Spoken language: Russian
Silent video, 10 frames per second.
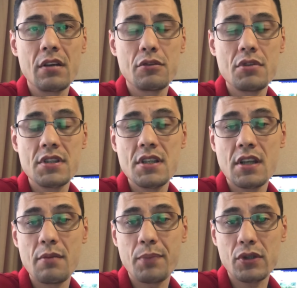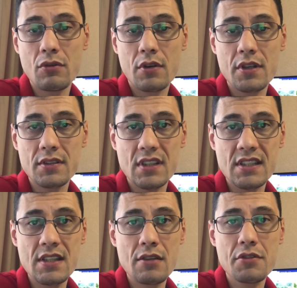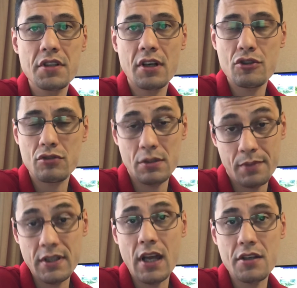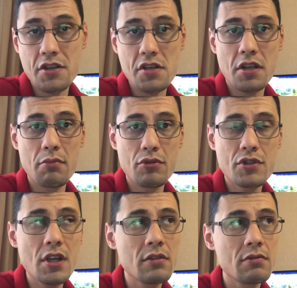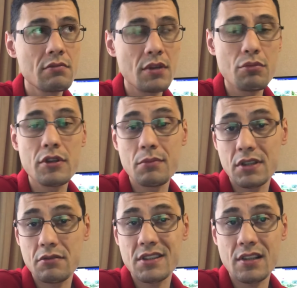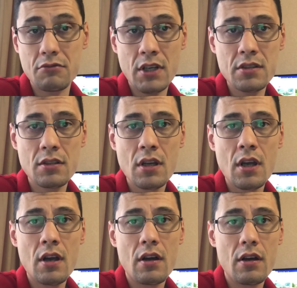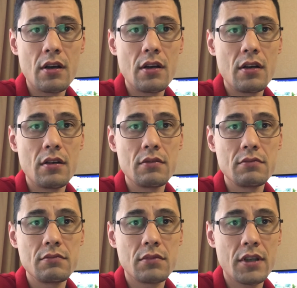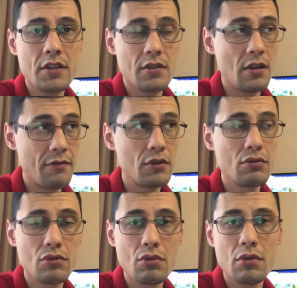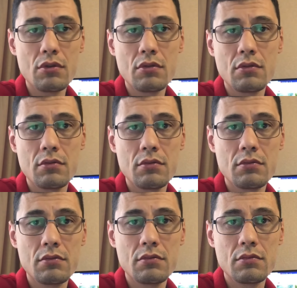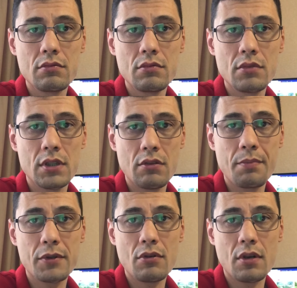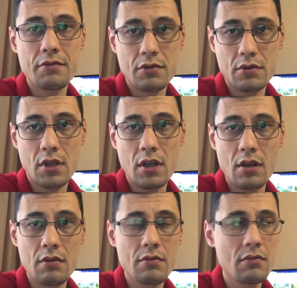туристический поток из России очень хорошо наполняет чешский бюджет, не будем этого скрывать. Э, конечно, львиную долю этого потока все-таки